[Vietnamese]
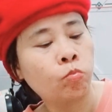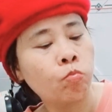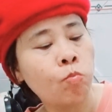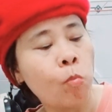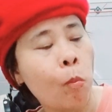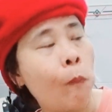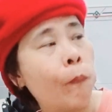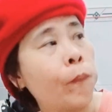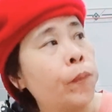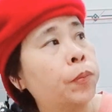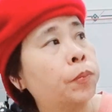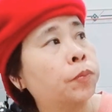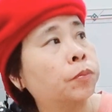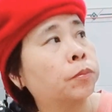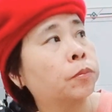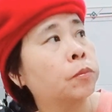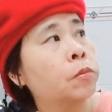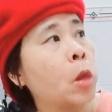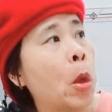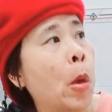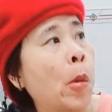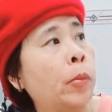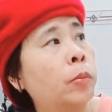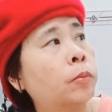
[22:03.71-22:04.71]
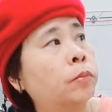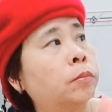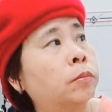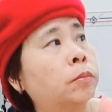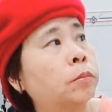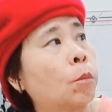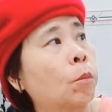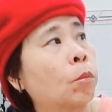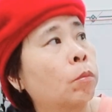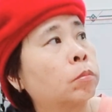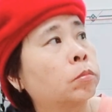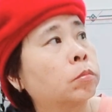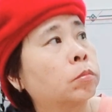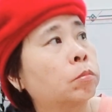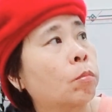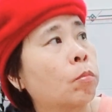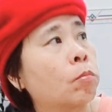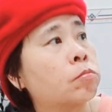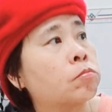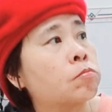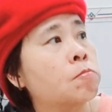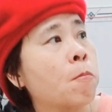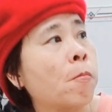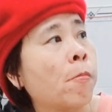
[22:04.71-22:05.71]
Điều 18. Chức vụ
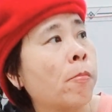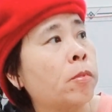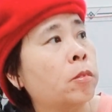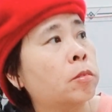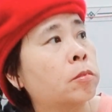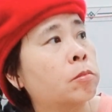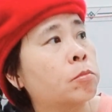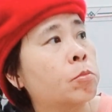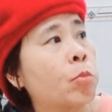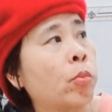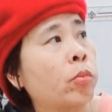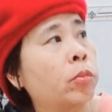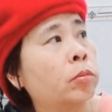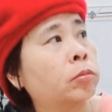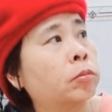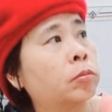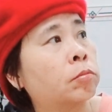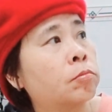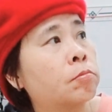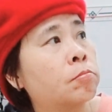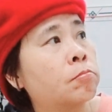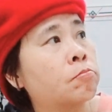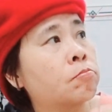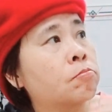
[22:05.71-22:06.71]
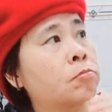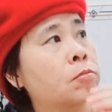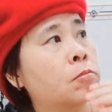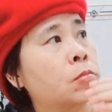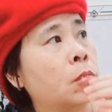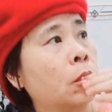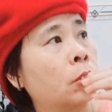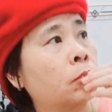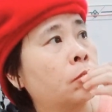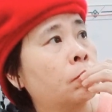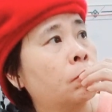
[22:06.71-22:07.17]
ngoại giao, chức vụ lãnh sự.